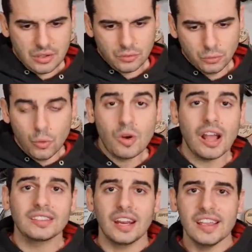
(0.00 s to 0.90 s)

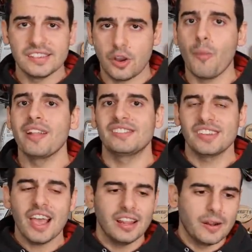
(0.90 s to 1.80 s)
Nunca 3, que é o
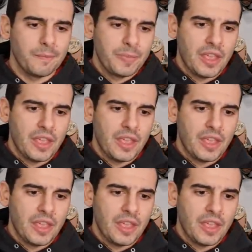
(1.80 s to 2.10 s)
Metzeler,